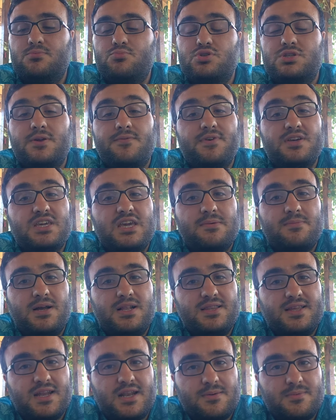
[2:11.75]
Mustafa
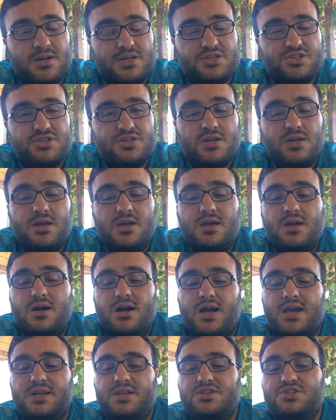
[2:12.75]
Kemal Danabaş
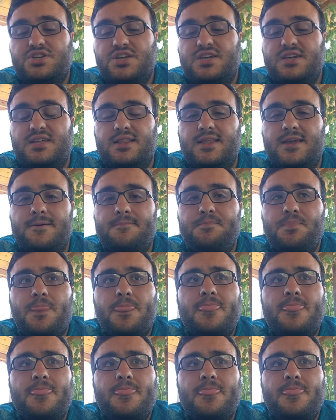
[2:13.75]
aynı şekilde.